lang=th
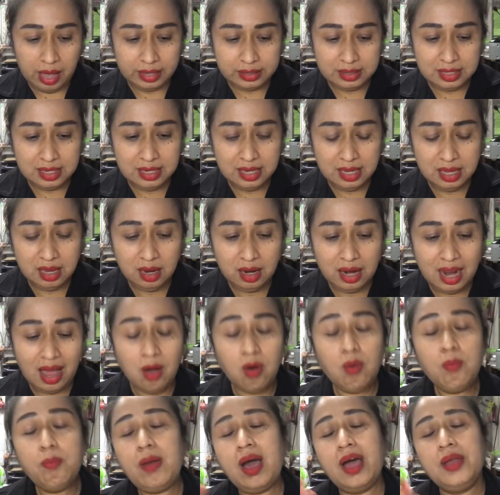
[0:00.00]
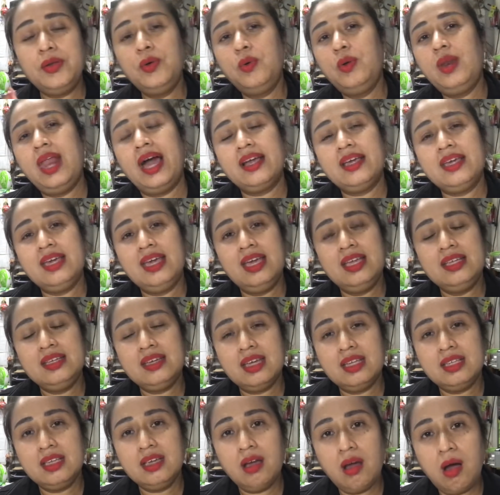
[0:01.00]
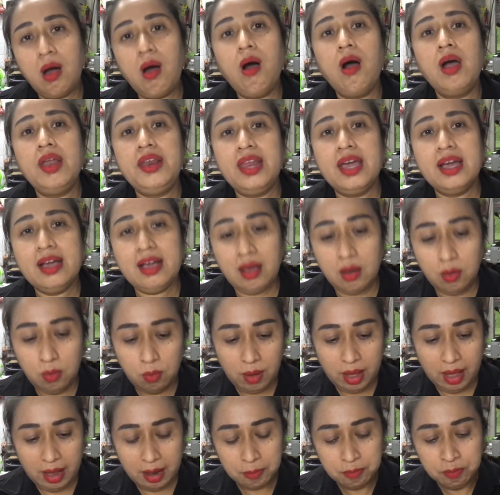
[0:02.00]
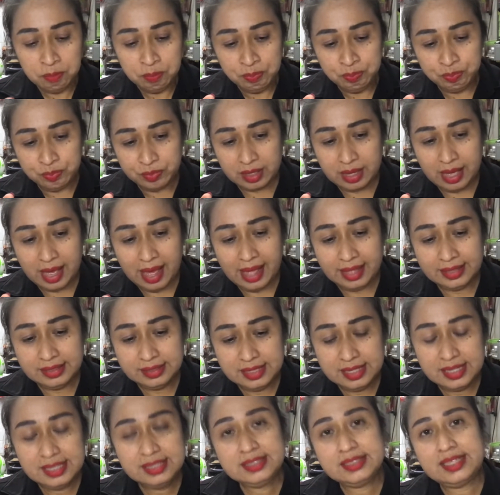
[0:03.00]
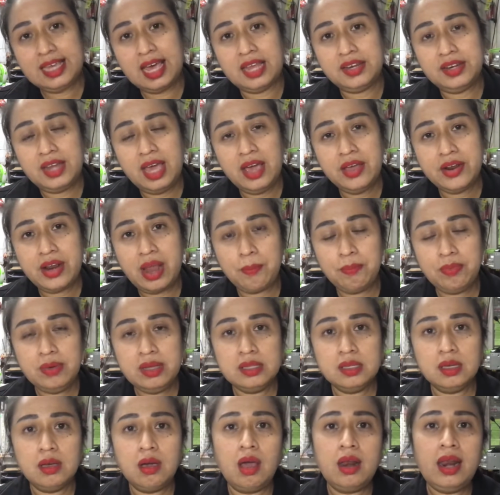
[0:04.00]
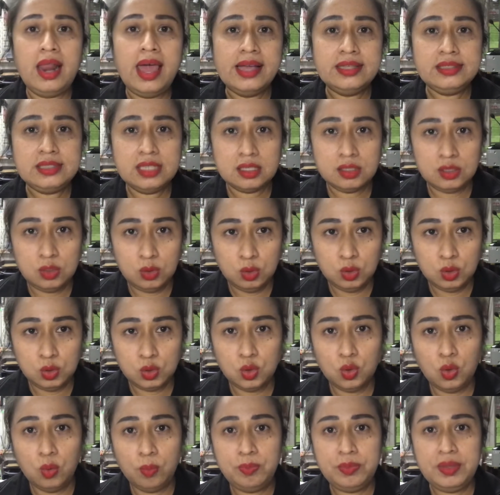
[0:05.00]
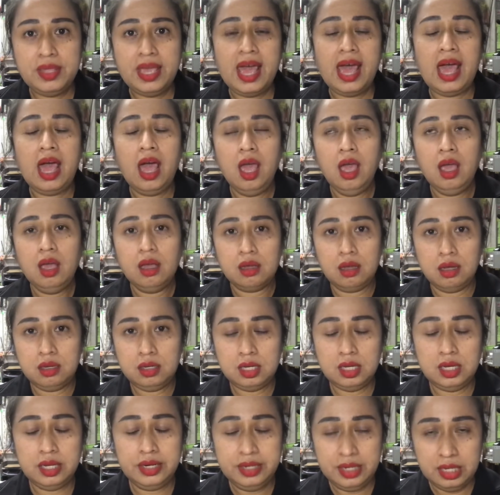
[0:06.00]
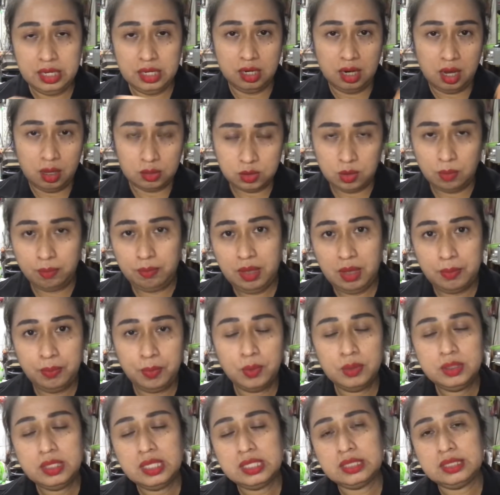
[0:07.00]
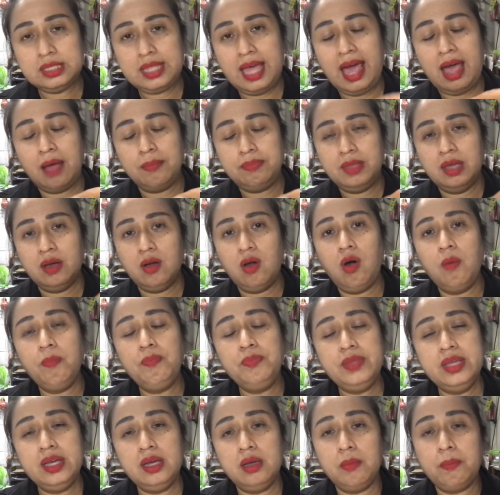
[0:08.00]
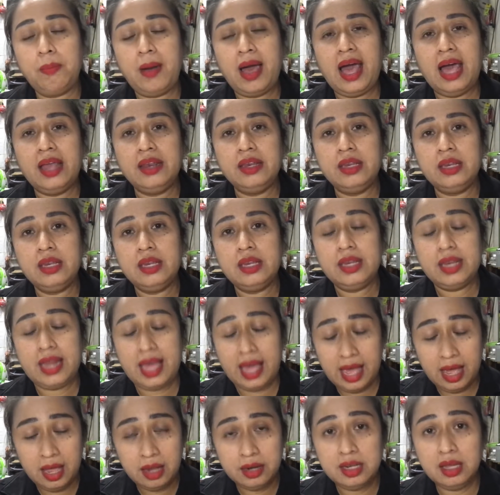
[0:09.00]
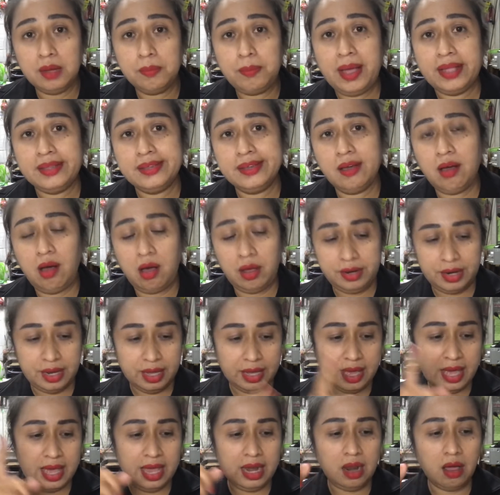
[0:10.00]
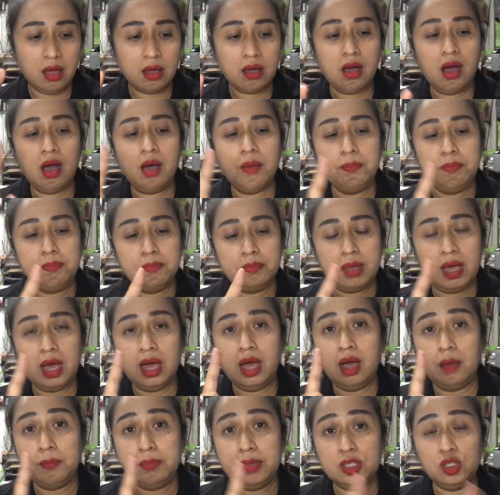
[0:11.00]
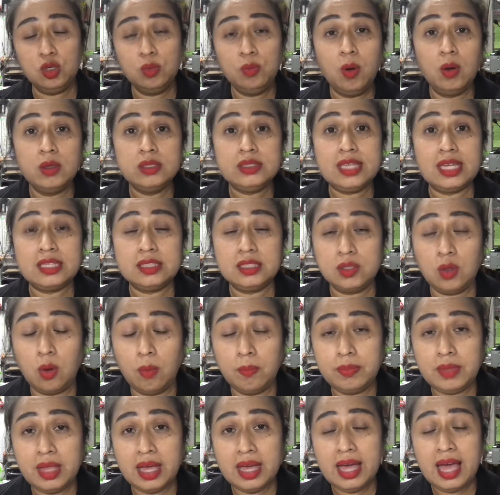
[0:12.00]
ทีนี้เรามาดูหลักเกณฑ์กันก่อนนะคะว่าการที่จะได้รับเงินก้อนแรกจาก YouTube เนี่ยก็คือ1เราต้องมีผู้ติดตามเนี่ยครบ 1,000 นะ 1,000 ก่อนนะคะแล้วก็มีชั่วโมงสะสมนะ